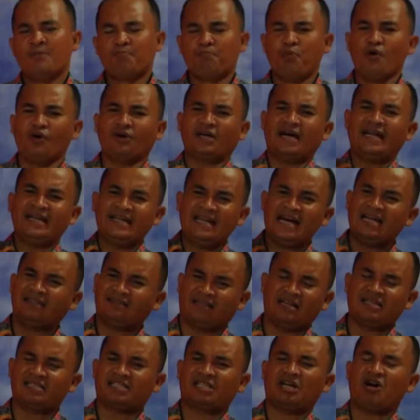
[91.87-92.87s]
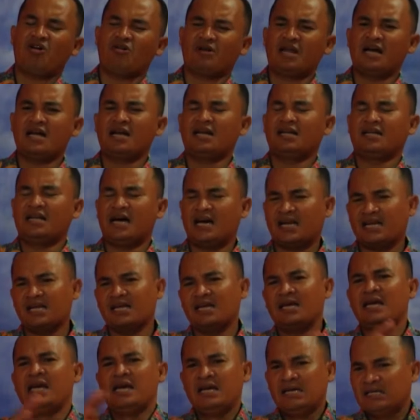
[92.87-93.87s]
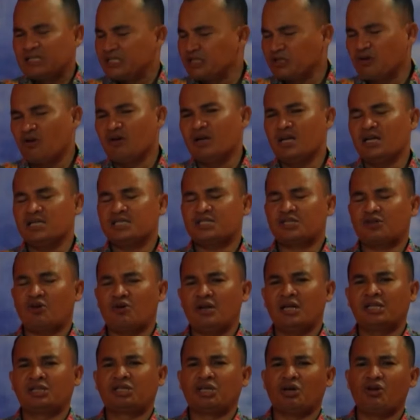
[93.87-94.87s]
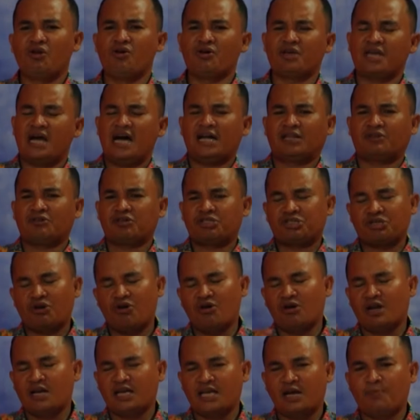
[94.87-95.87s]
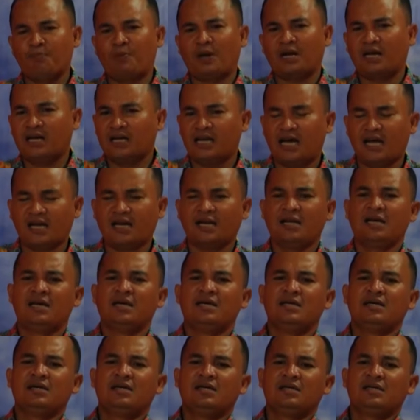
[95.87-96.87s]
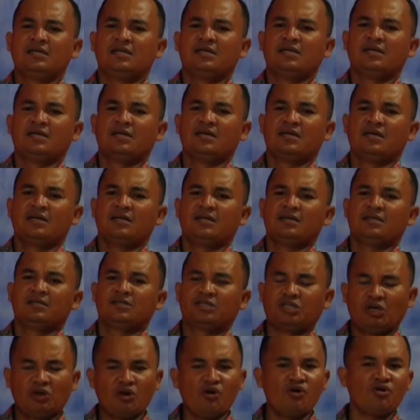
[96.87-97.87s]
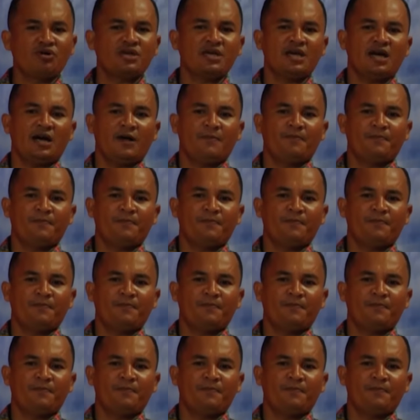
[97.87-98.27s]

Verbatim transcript: Bukan datang seorang dari sekolah, sekolah teologi atau seorang yang bergelar teologi.